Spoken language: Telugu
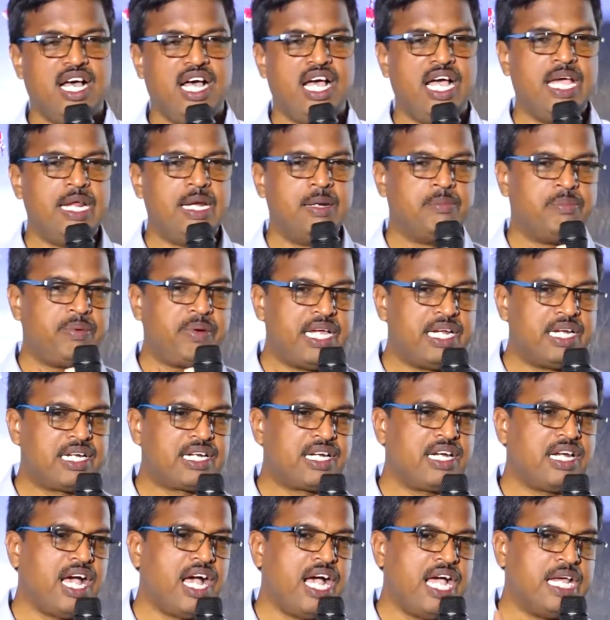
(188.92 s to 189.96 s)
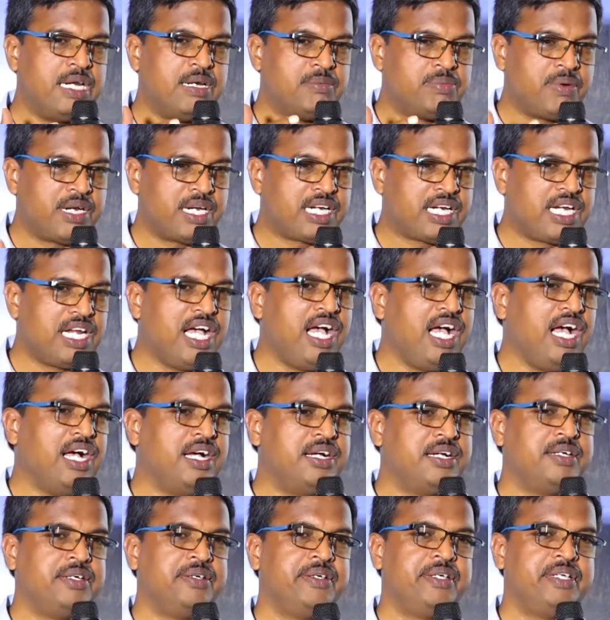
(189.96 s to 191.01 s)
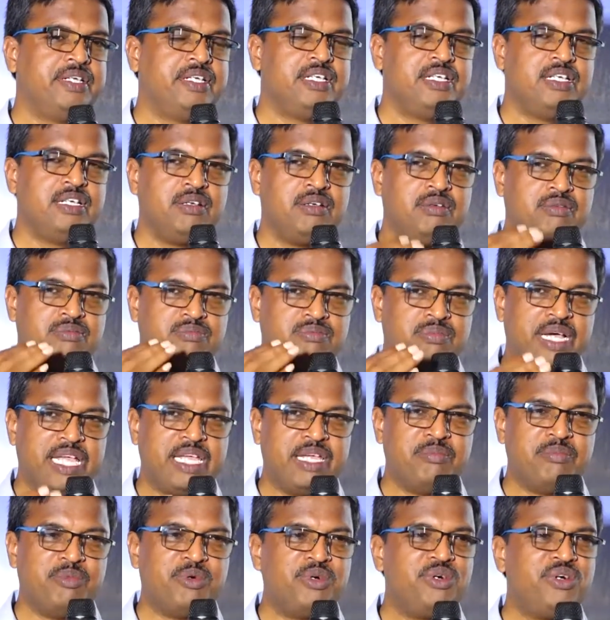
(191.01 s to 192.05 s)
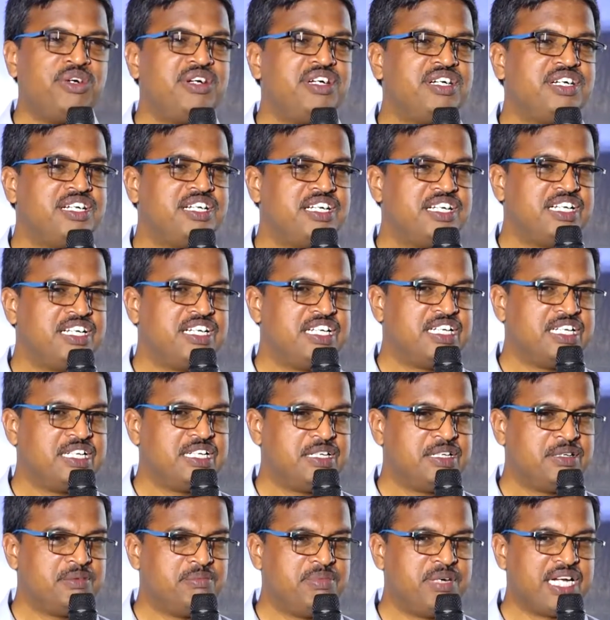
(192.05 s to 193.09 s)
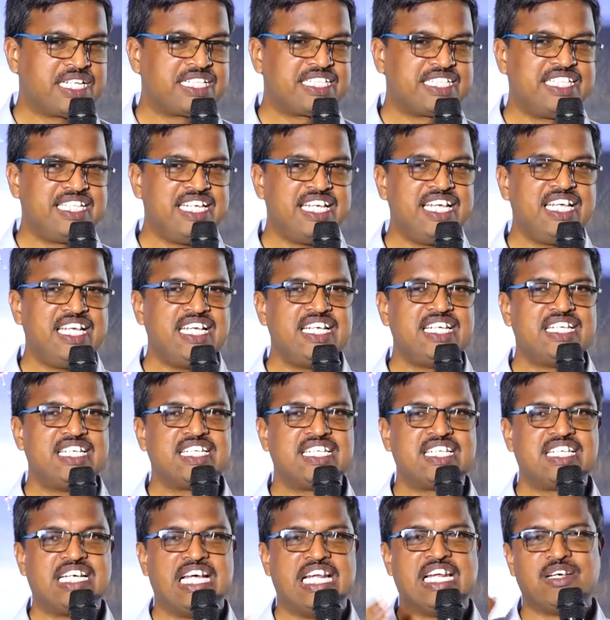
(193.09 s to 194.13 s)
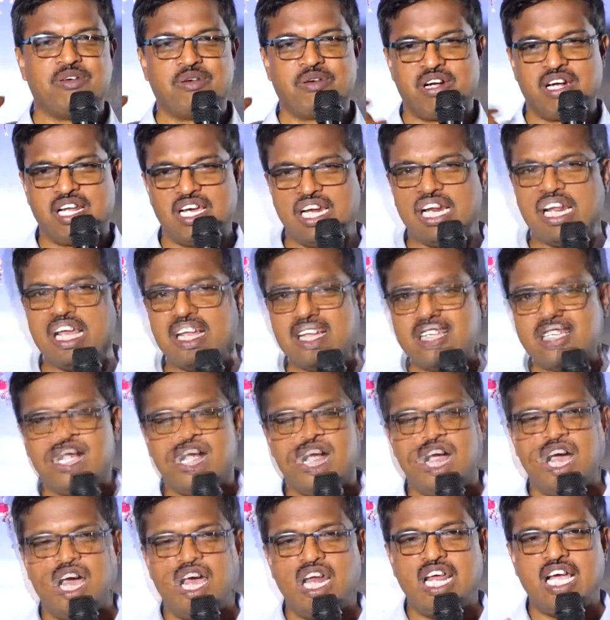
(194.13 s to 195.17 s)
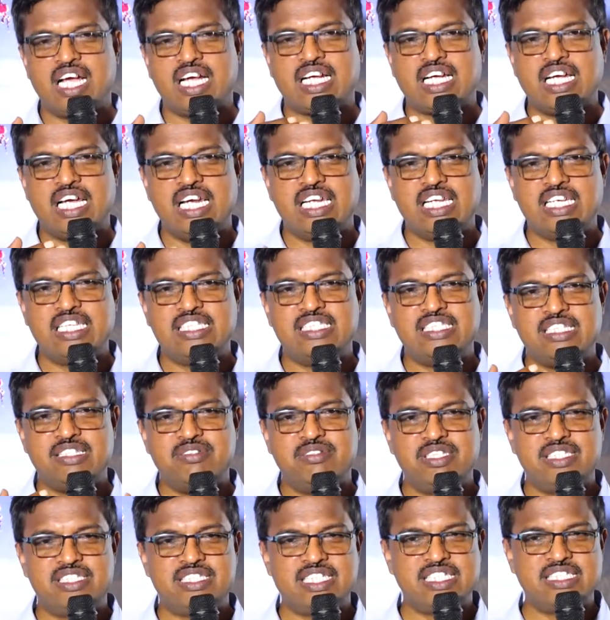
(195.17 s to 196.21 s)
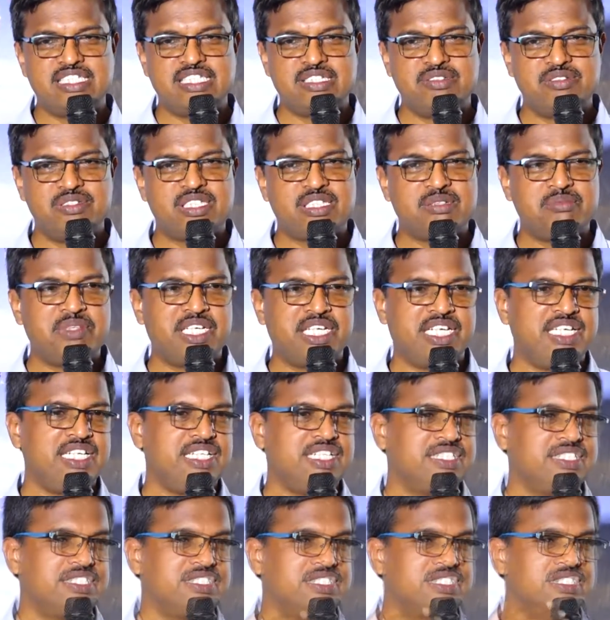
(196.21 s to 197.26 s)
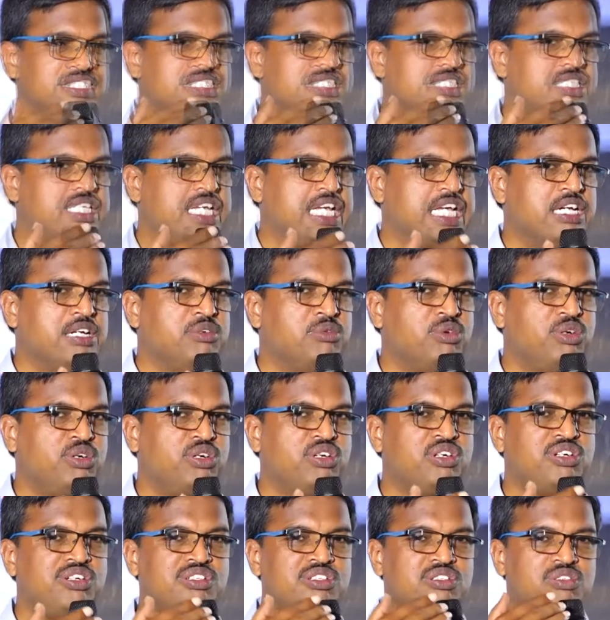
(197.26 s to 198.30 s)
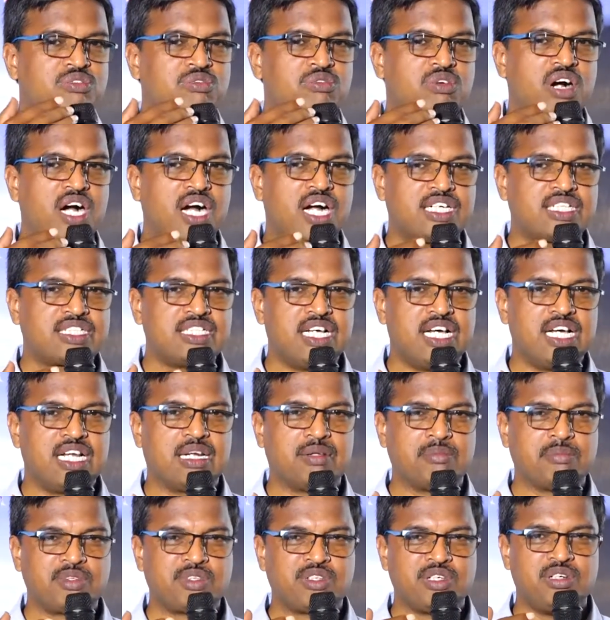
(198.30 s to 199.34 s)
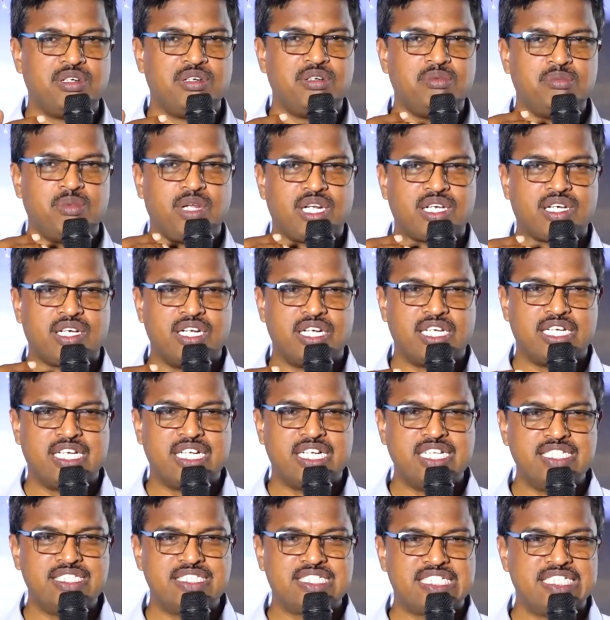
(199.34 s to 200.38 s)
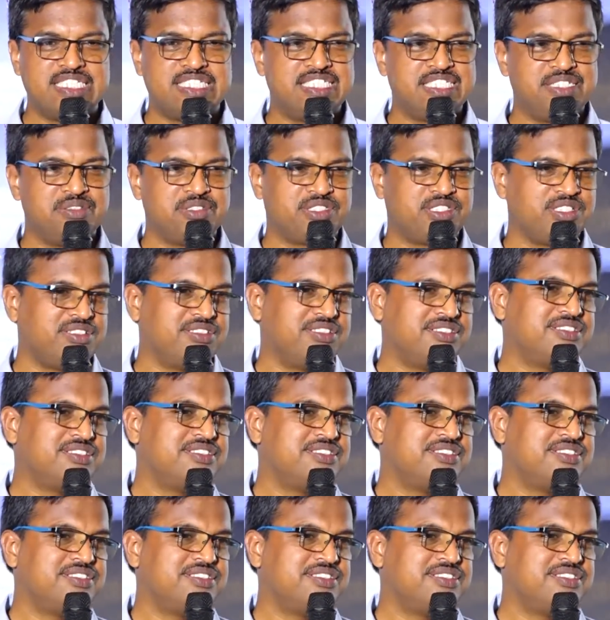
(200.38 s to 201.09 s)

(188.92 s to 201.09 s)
ఆయన పై ఆయన పట్ల భయము భక్తి కలిగి ఉండాలి అలా కలిగి జీవించే జీవితమే దేవుడు వాగ్దానంతో మనకు అనుగ్రహించిన జీవితం